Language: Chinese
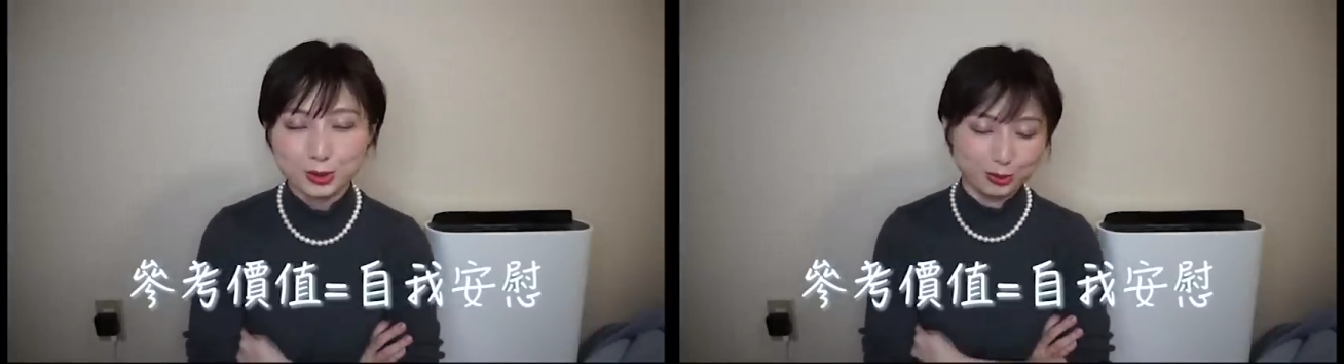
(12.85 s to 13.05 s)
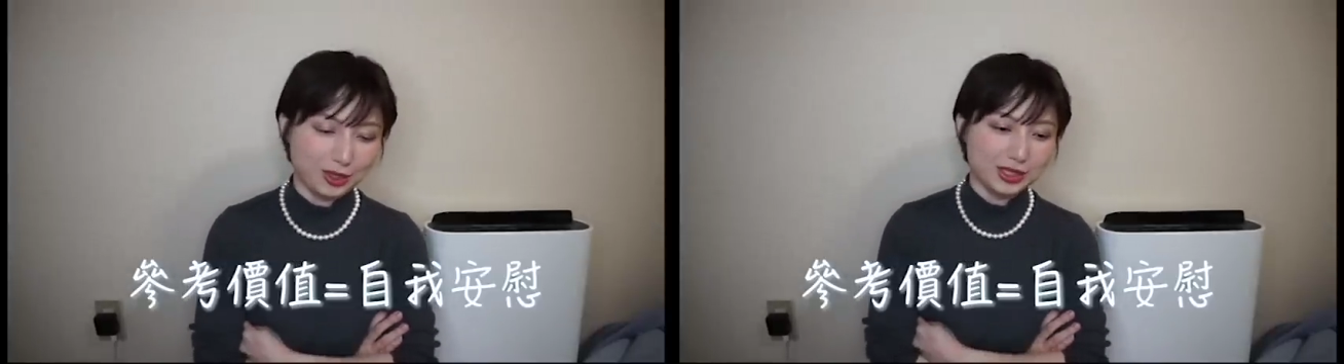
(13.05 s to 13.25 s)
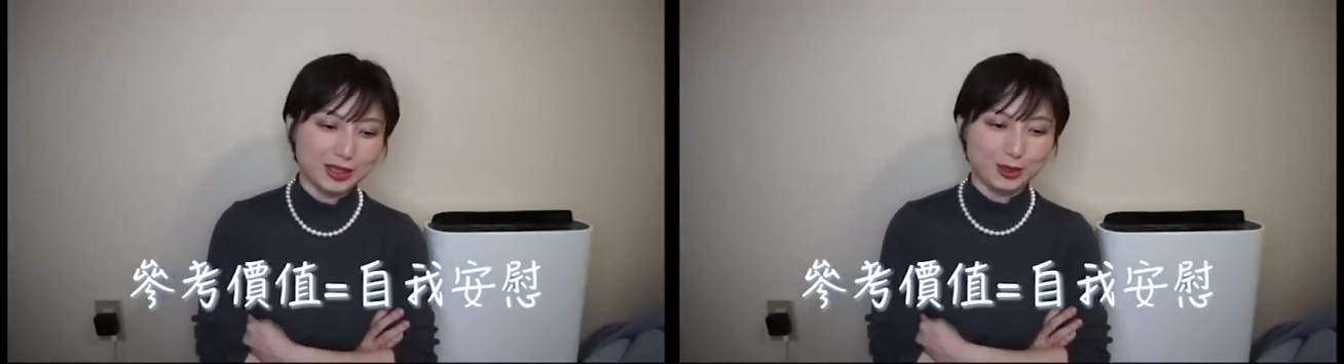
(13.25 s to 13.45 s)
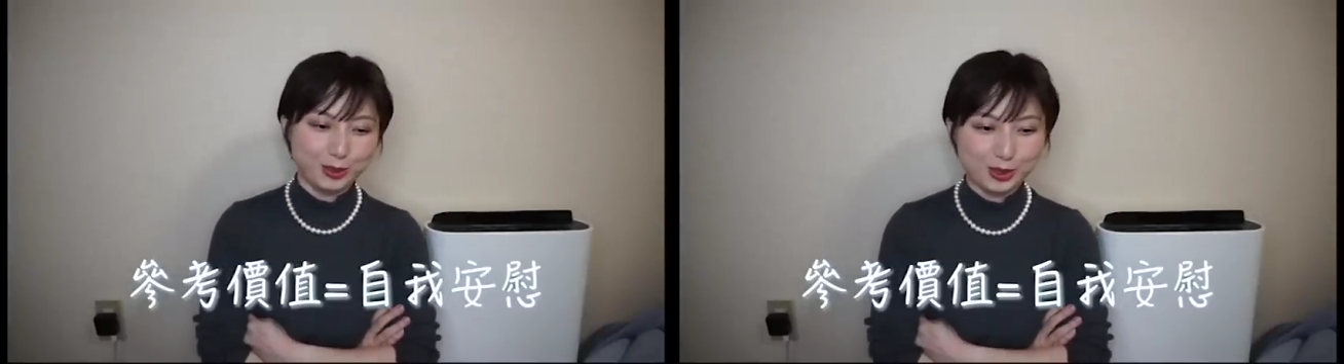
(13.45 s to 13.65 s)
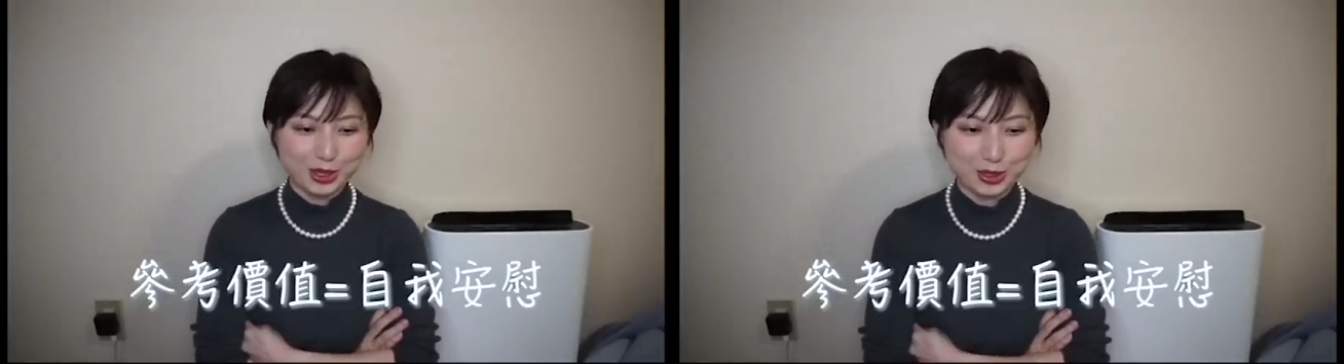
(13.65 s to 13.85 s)
就大
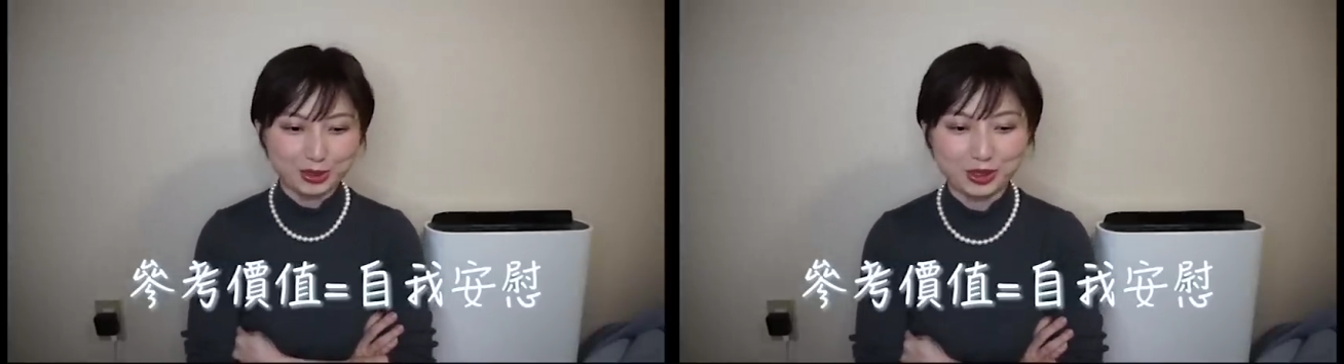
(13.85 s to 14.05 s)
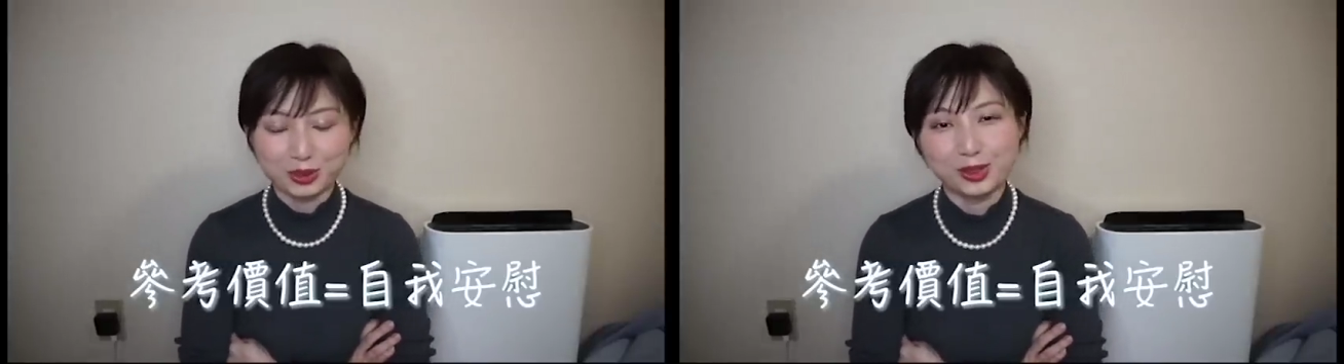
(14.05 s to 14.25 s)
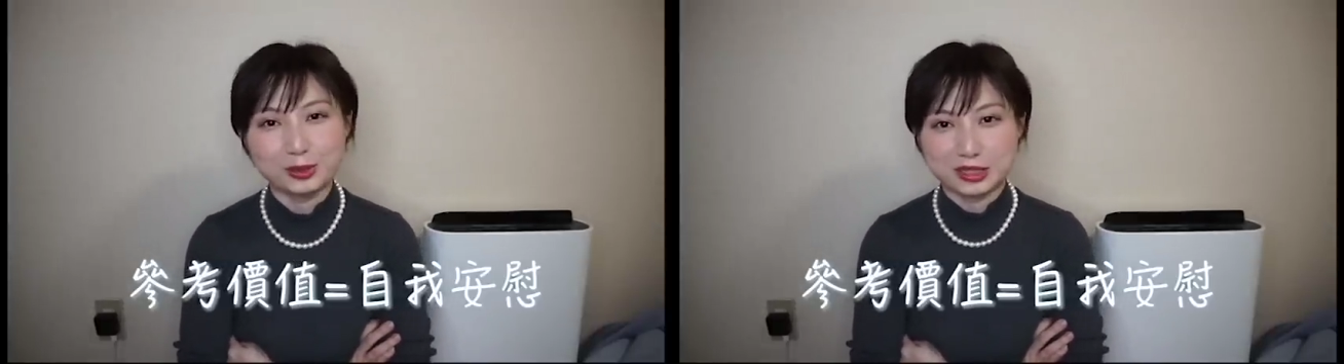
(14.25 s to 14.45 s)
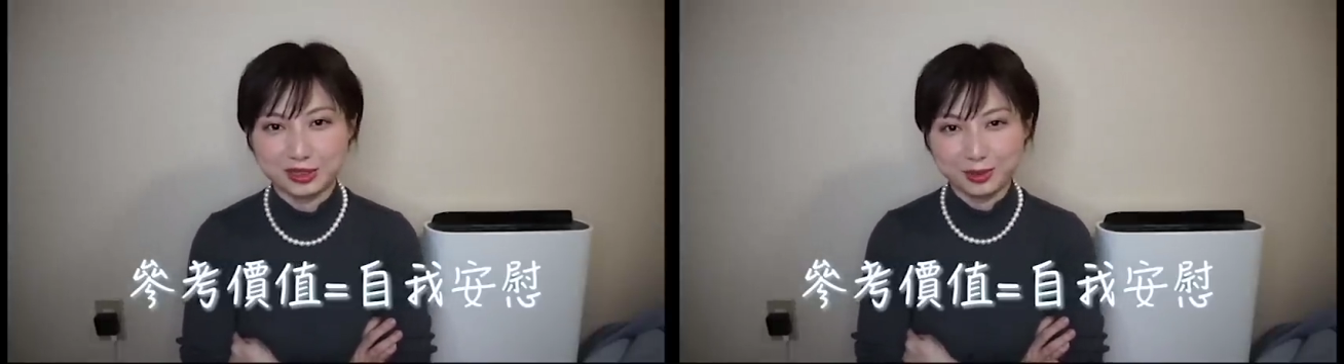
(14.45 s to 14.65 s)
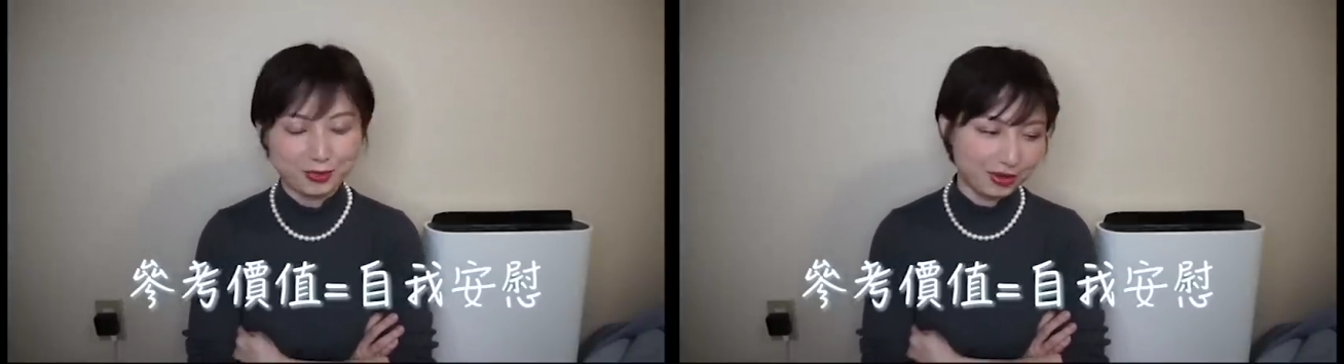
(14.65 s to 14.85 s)
家应该也挺好
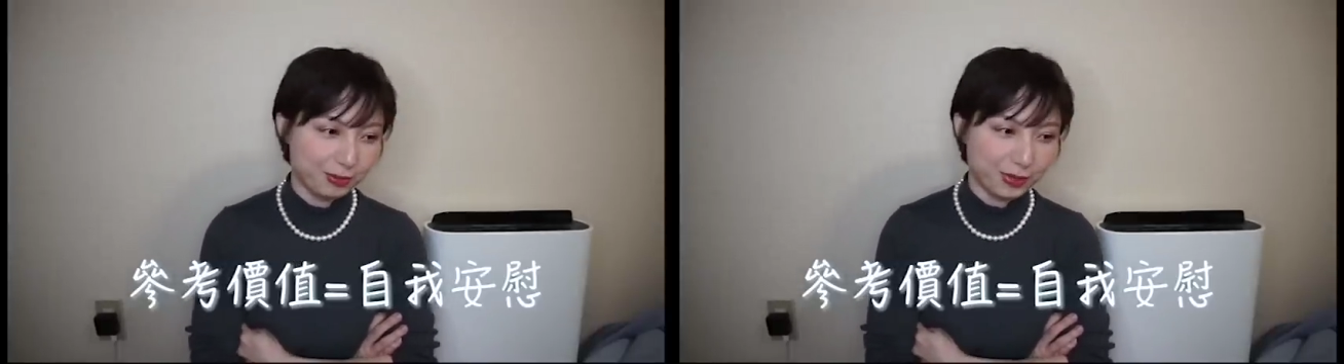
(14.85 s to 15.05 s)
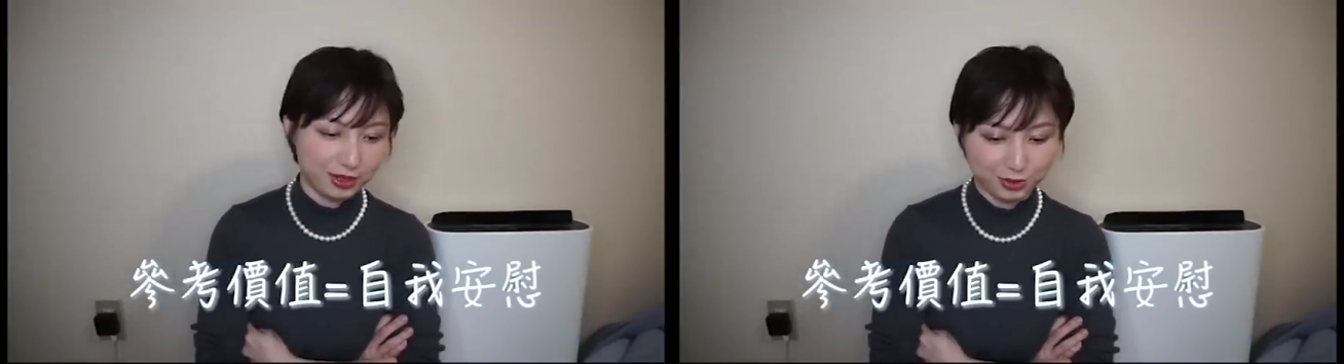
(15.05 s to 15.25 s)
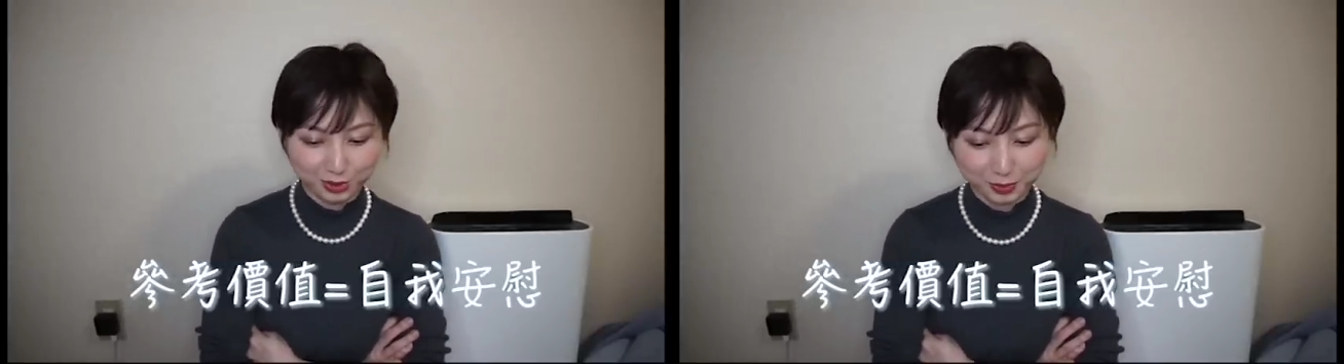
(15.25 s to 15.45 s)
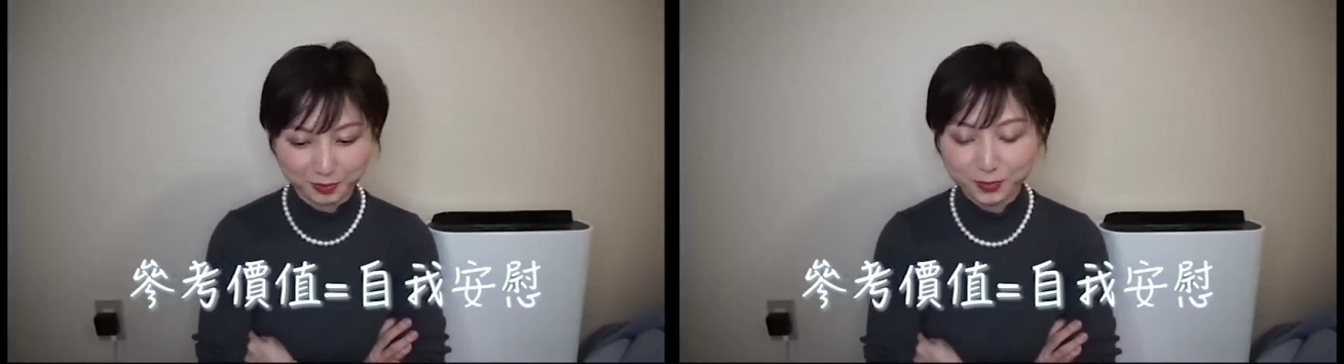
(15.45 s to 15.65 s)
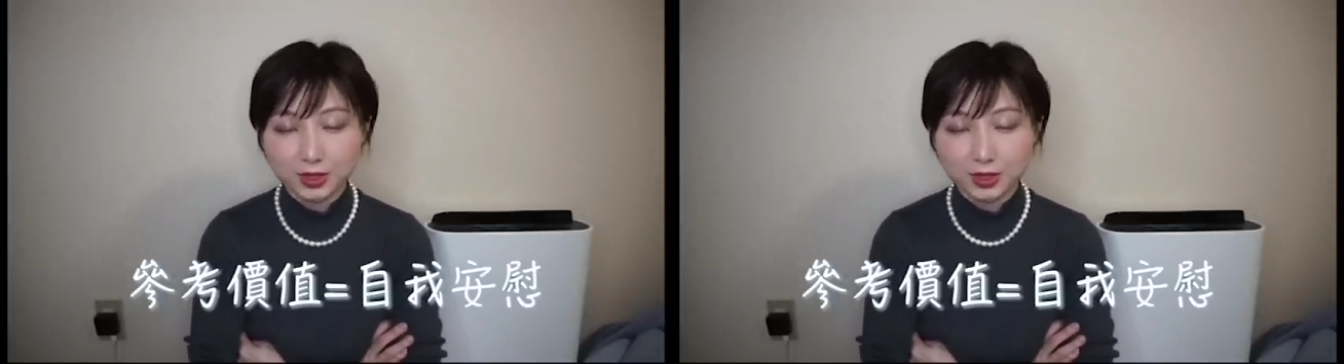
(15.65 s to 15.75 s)
奇的，别人买了什么。